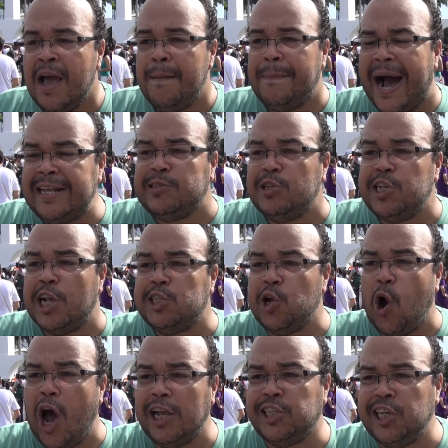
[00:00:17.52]
Mas o dia de
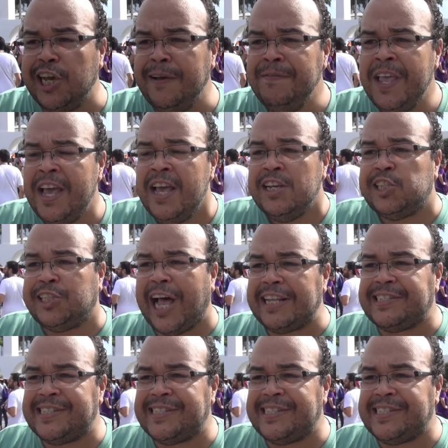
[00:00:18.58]
hoje está